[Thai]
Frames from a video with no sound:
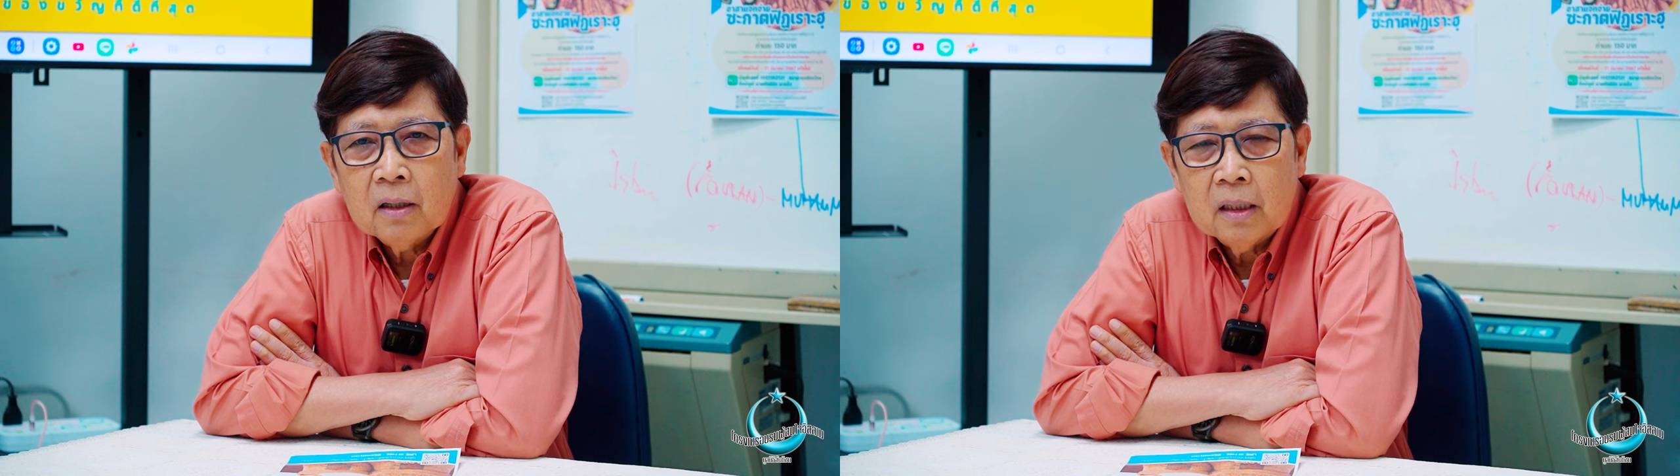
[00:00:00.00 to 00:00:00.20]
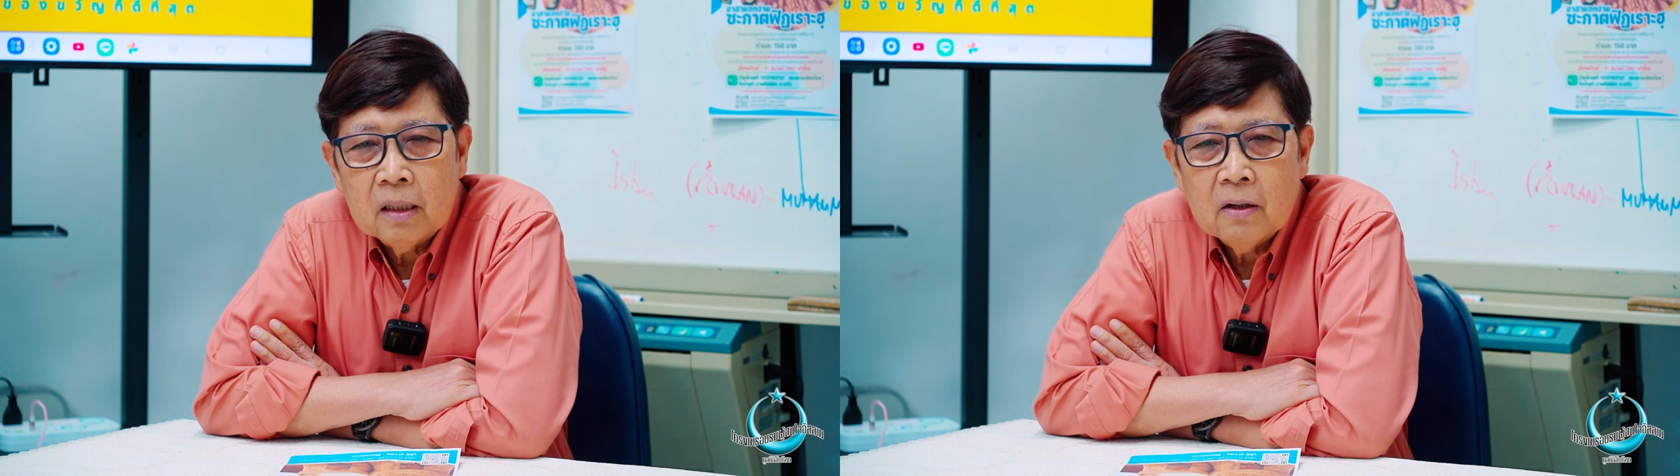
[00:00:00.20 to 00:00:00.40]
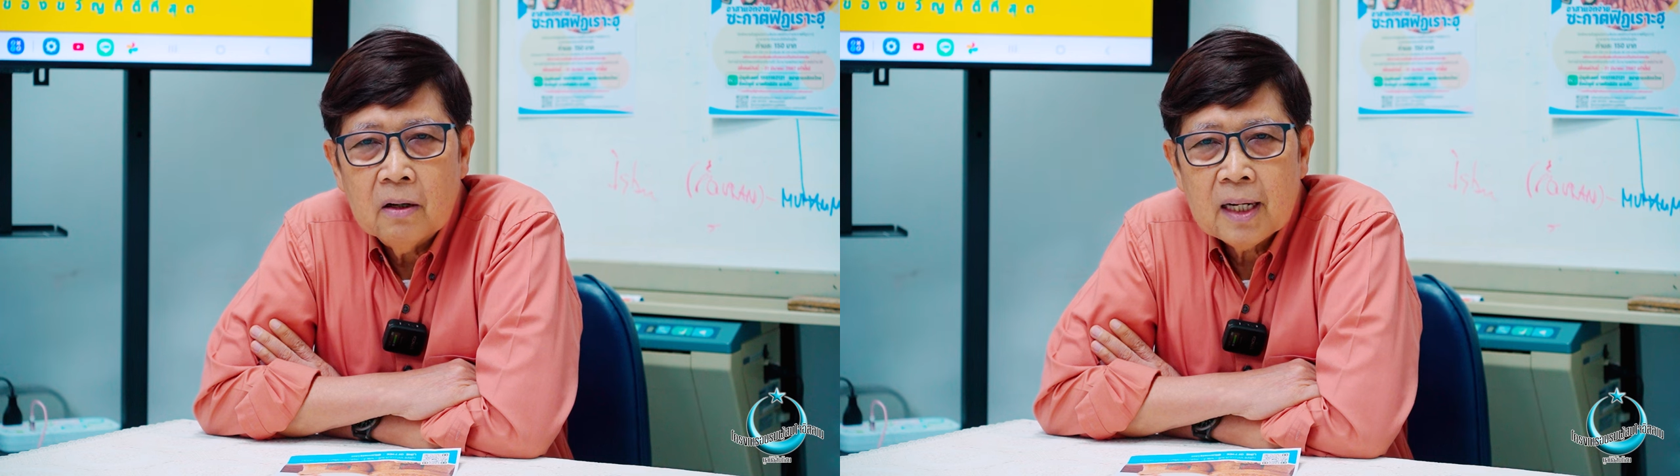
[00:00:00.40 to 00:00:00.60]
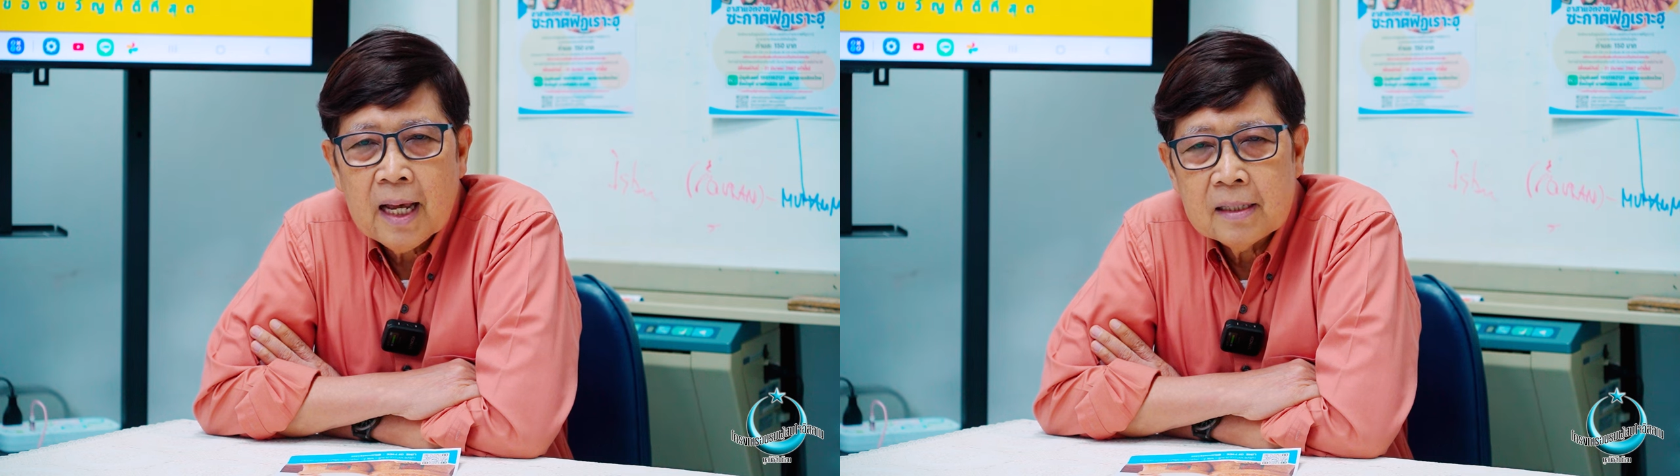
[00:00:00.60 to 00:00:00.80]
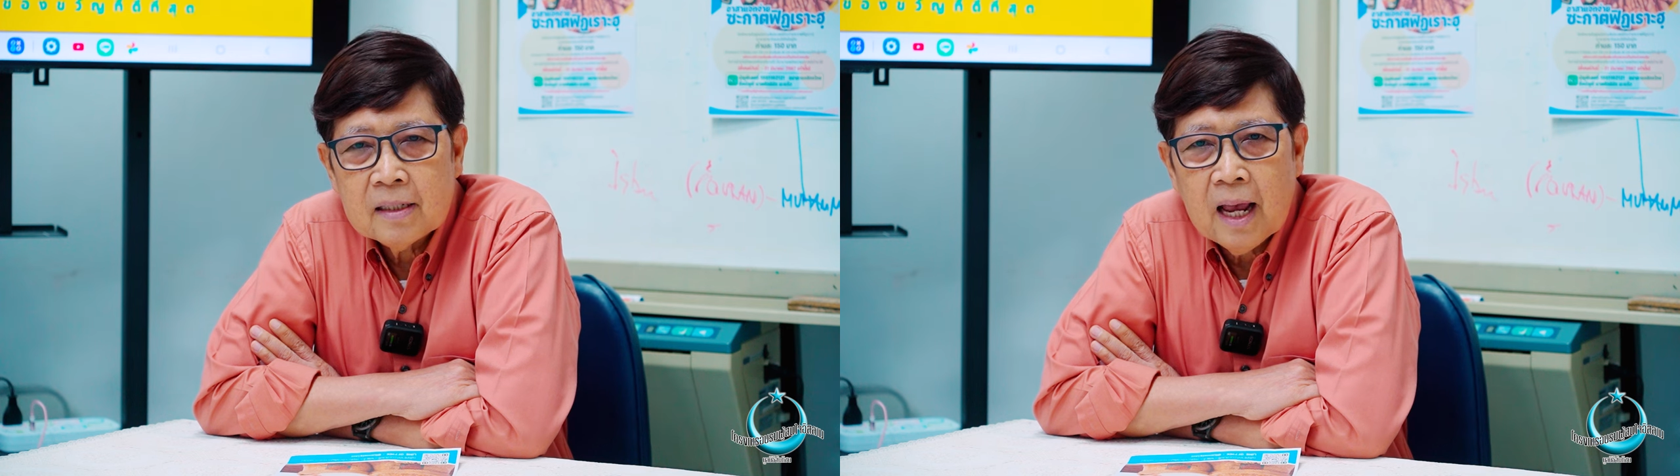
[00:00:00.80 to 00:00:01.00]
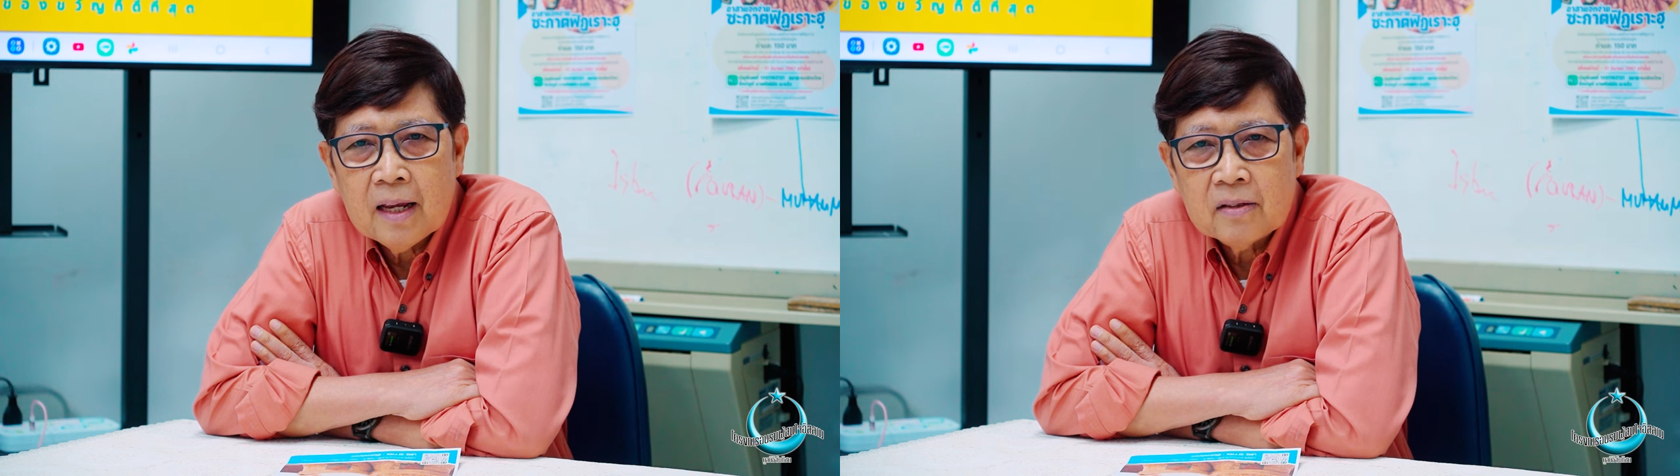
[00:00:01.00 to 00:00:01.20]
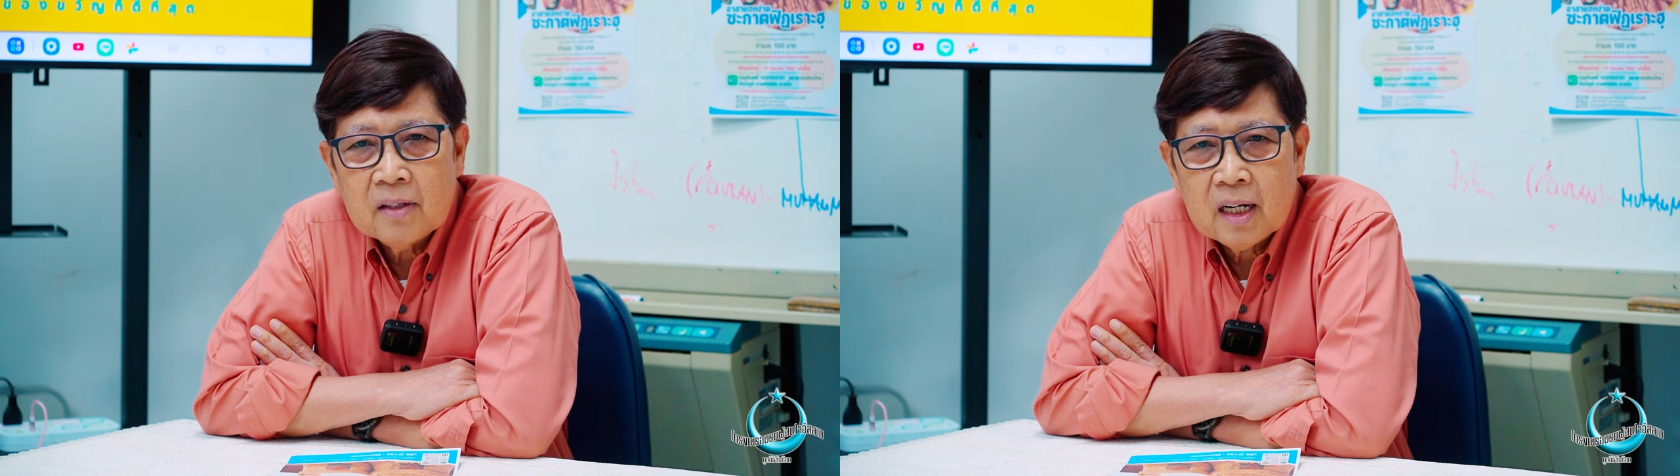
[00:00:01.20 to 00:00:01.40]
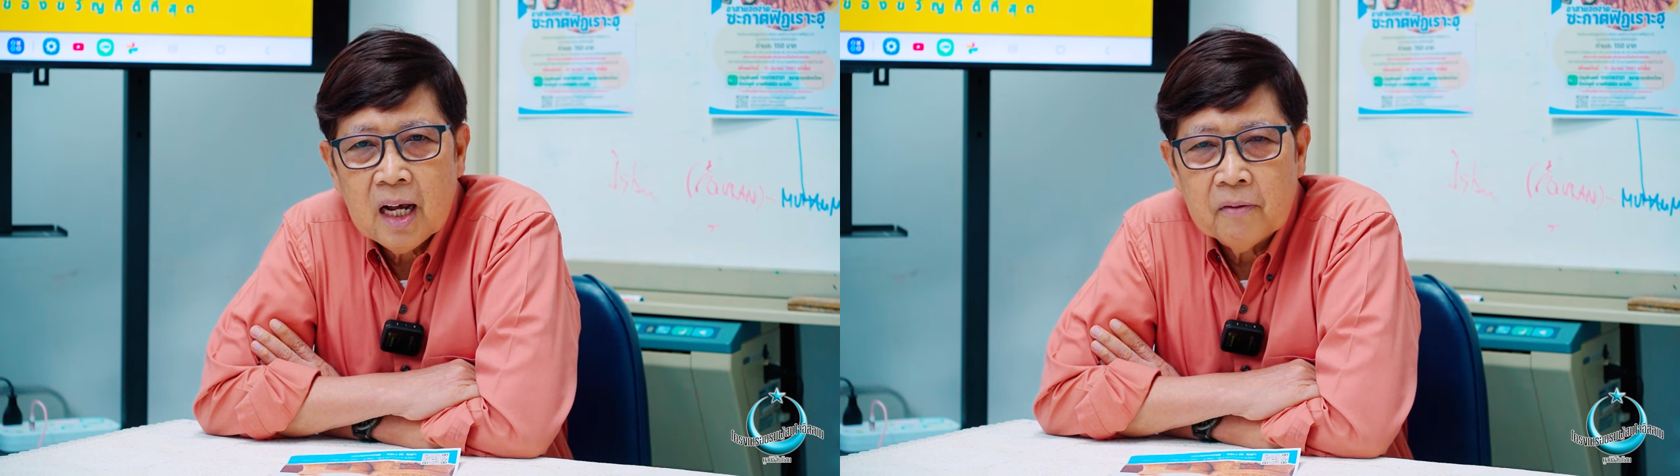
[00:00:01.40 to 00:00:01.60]
ก็คือเรื่องของการจ่าย
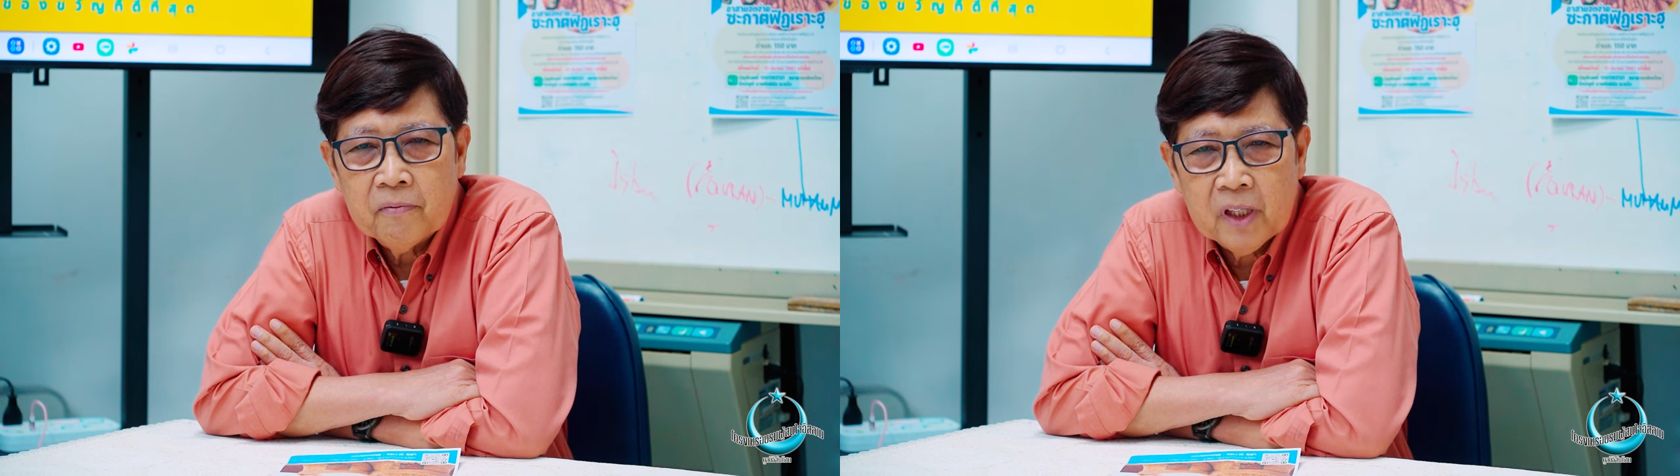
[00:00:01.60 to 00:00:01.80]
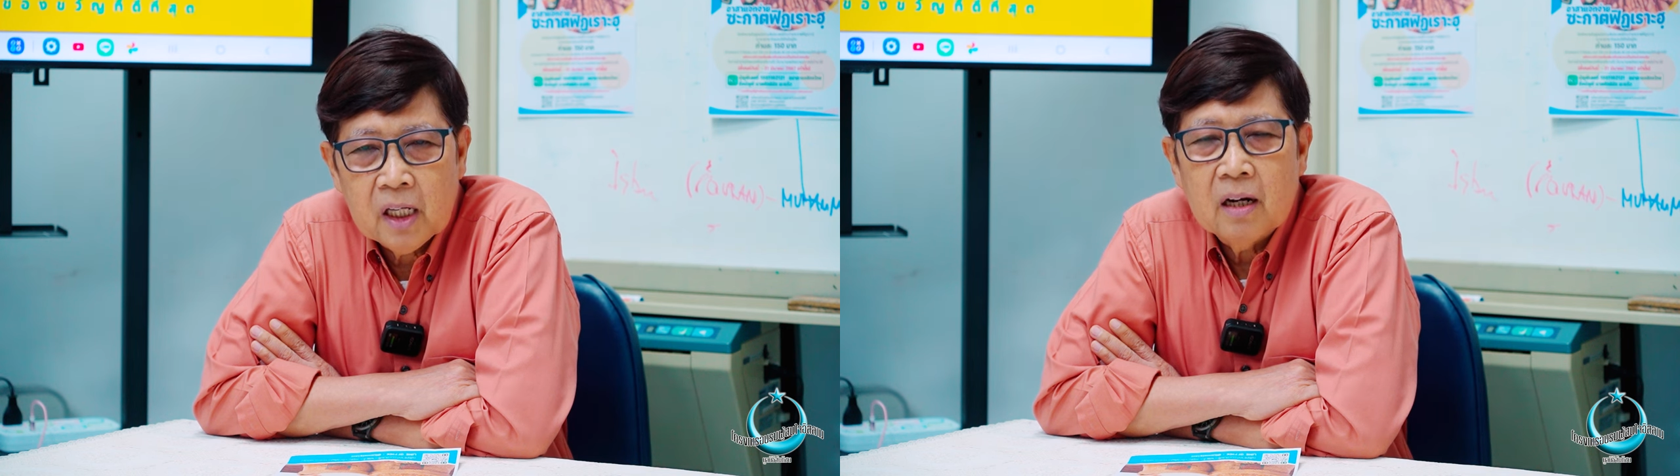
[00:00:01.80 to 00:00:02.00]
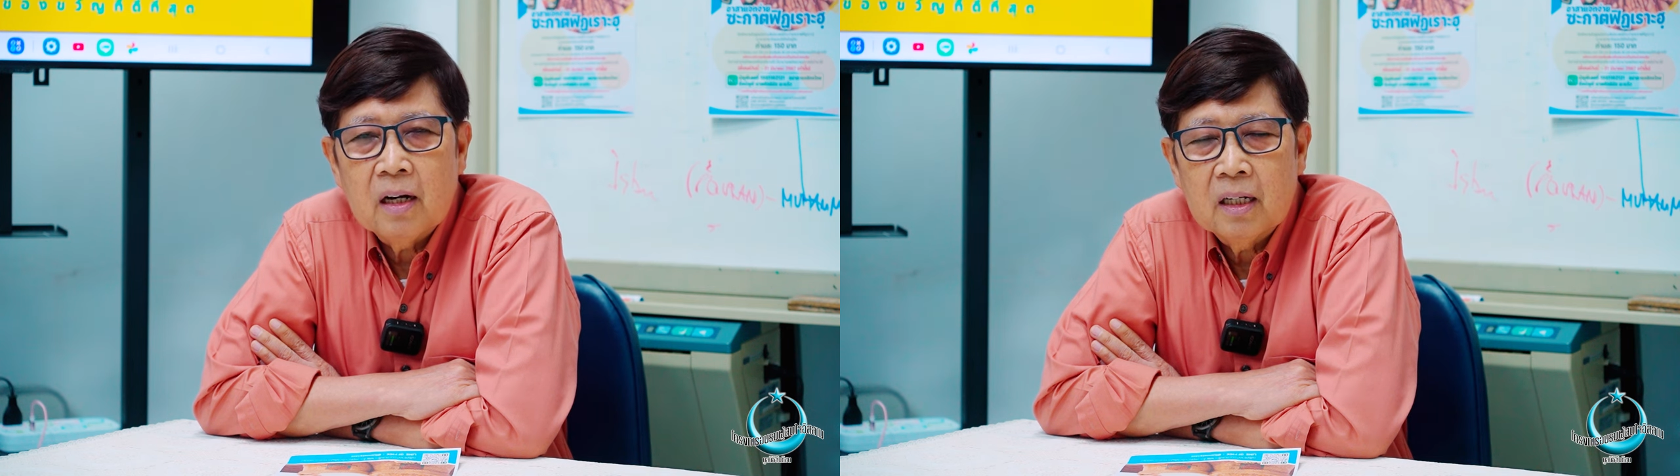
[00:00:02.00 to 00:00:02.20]
สกาดฟิต